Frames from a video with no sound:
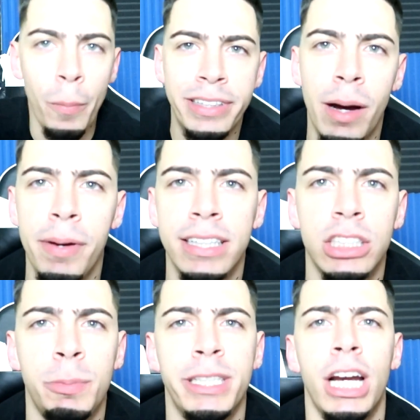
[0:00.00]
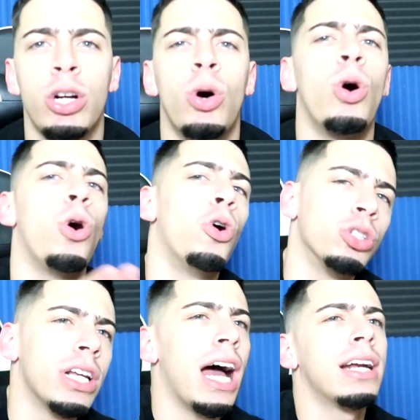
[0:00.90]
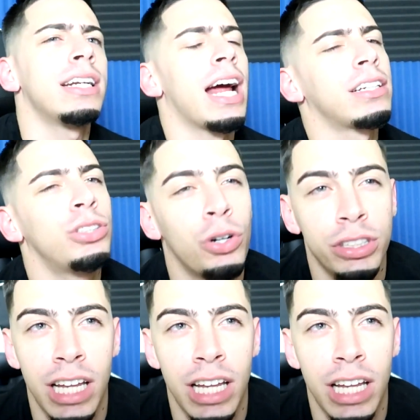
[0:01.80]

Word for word: ¿Cómo están mi gente? atrás con otra reacción.